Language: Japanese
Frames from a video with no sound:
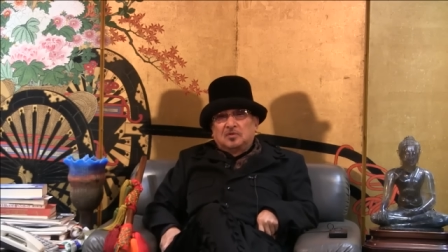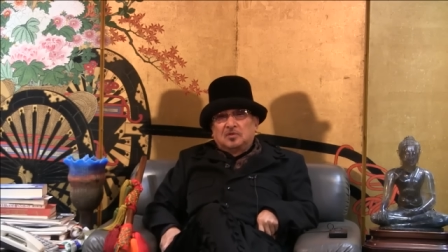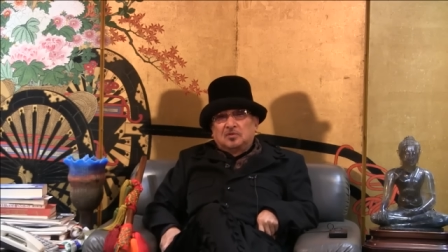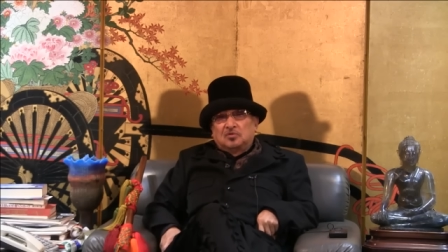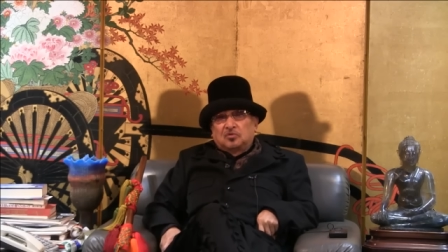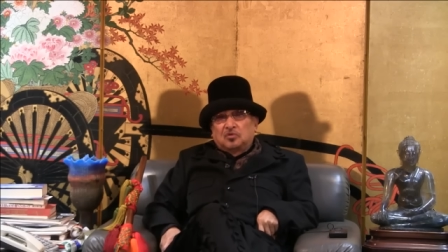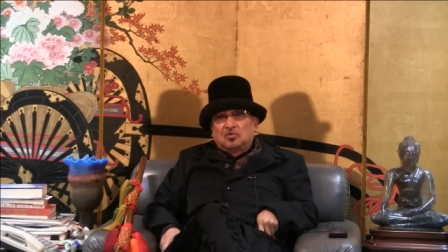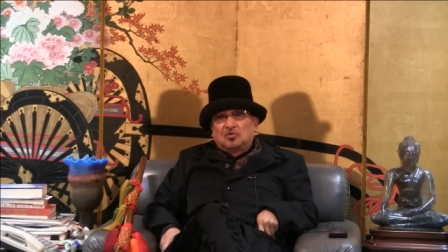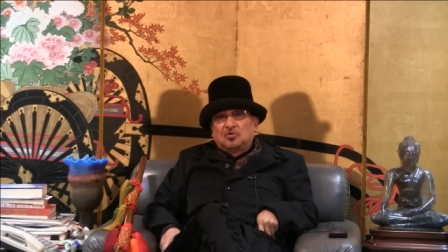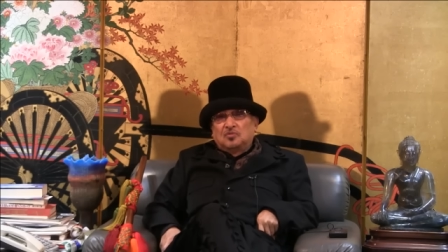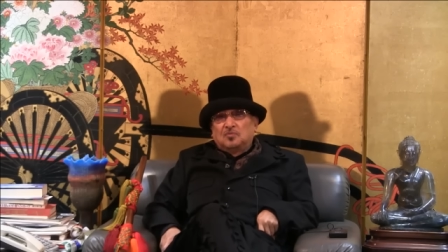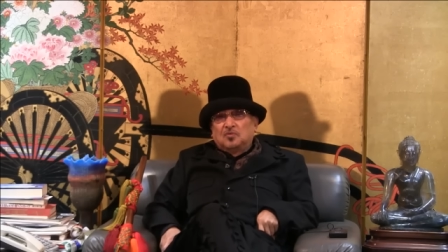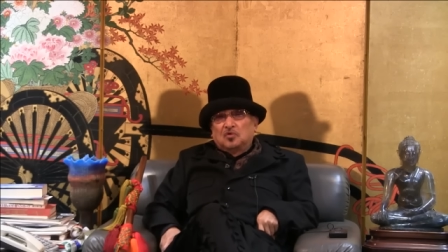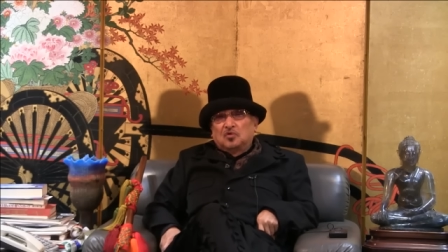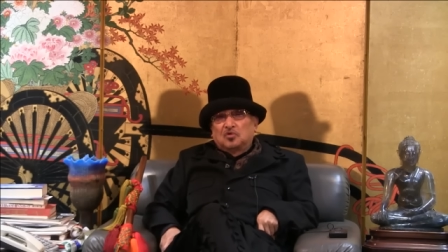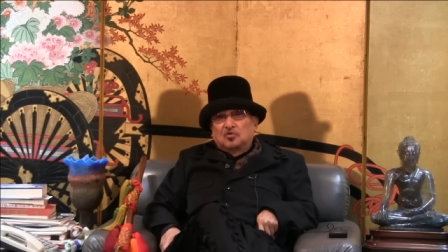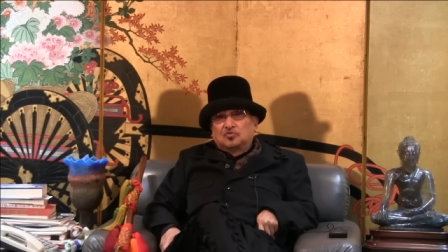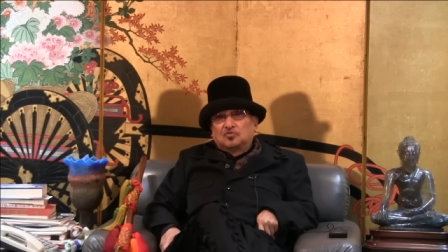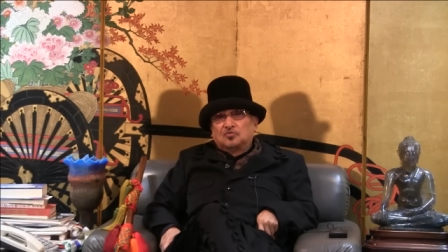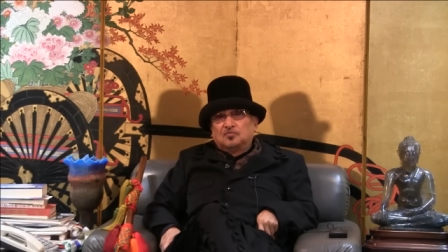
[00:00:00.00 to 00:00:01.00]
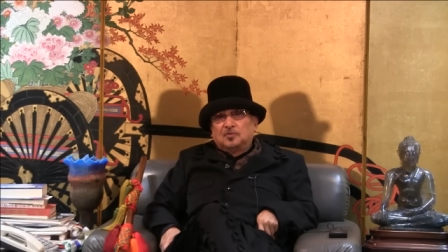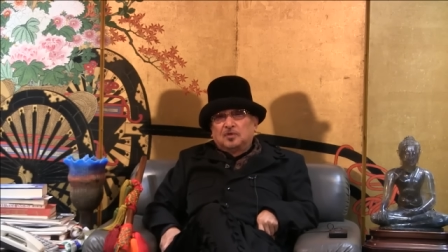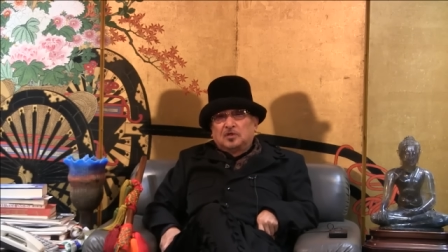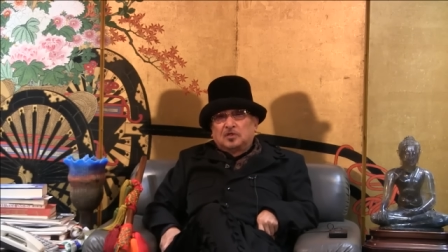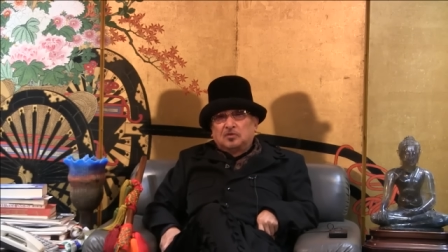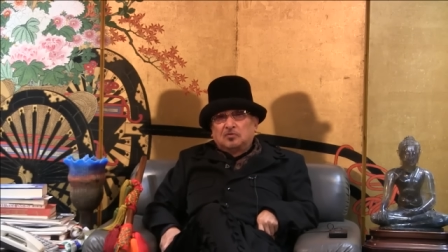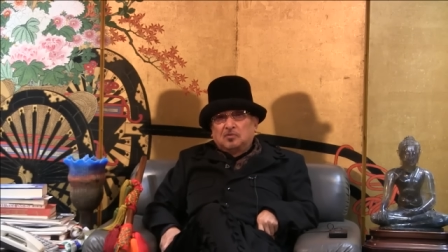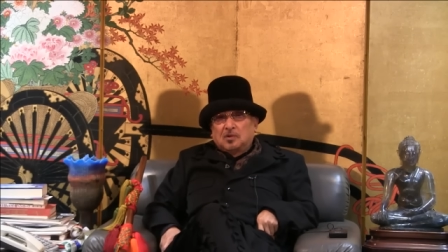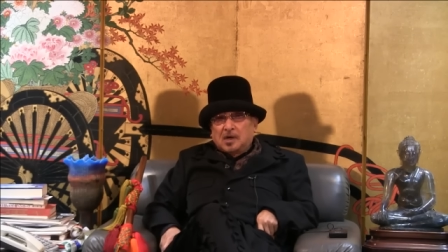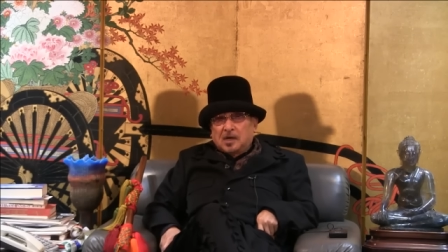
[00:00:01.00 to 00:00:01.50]
取り戻すべ
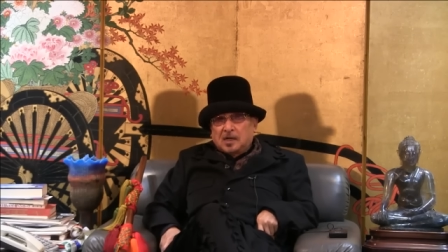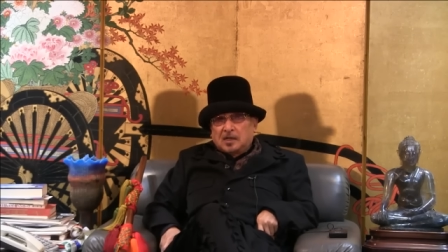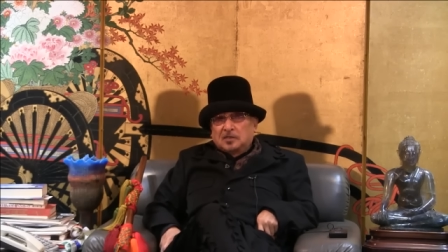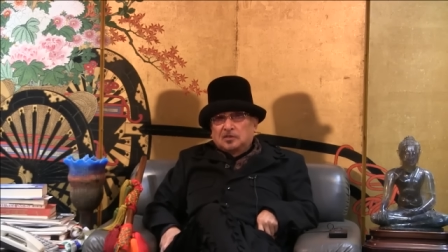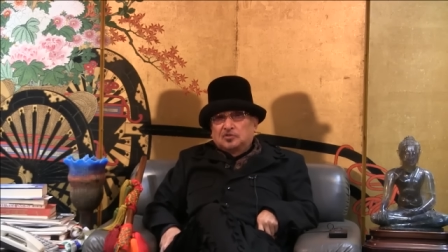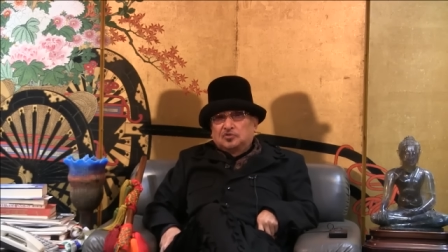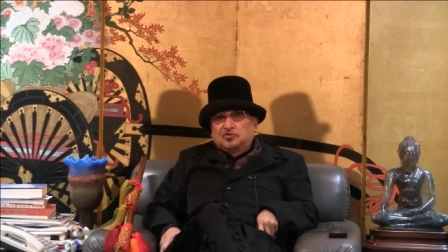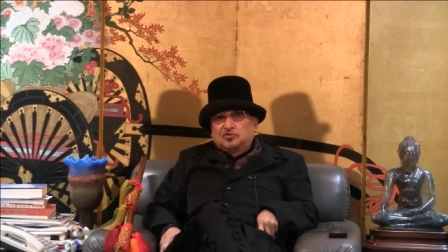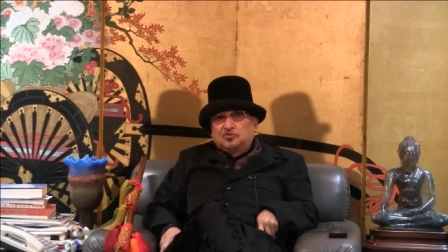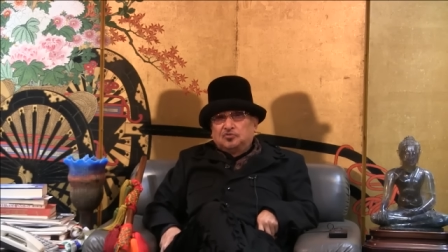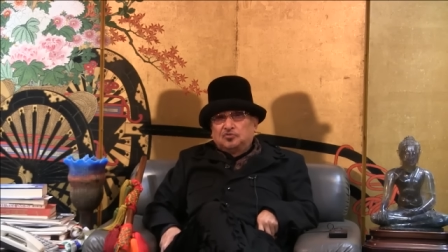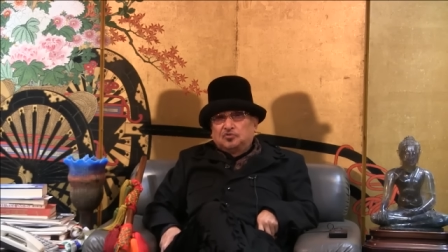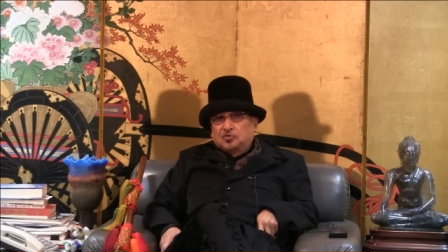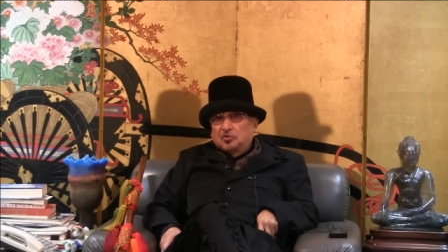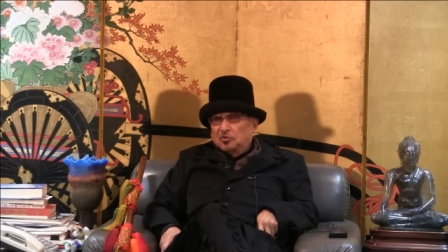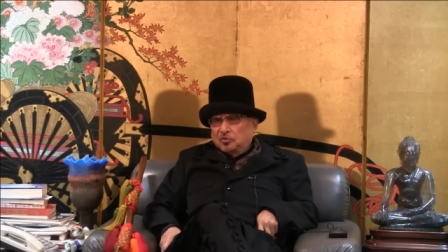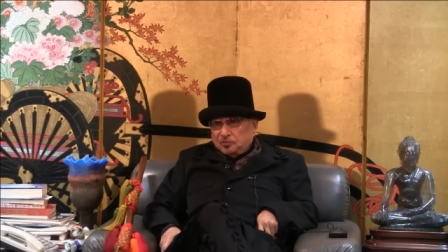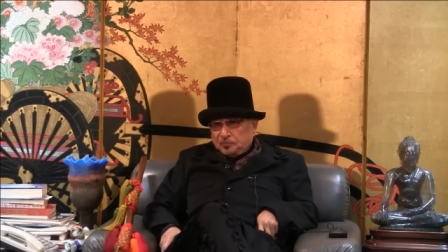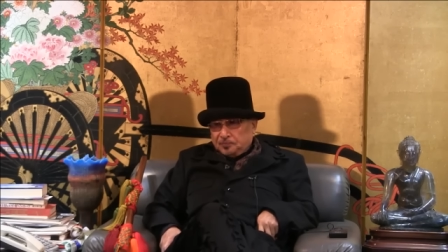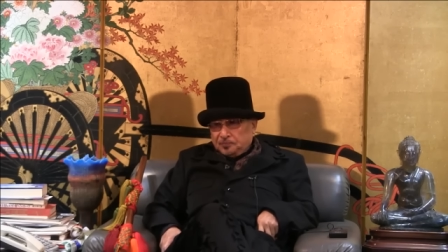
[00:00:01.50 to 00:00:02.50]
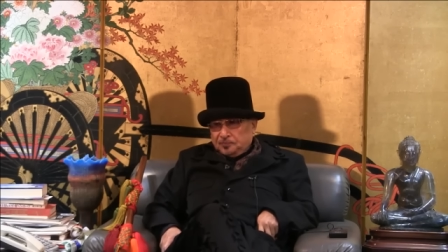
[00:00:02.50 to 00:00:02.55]
きは宗教、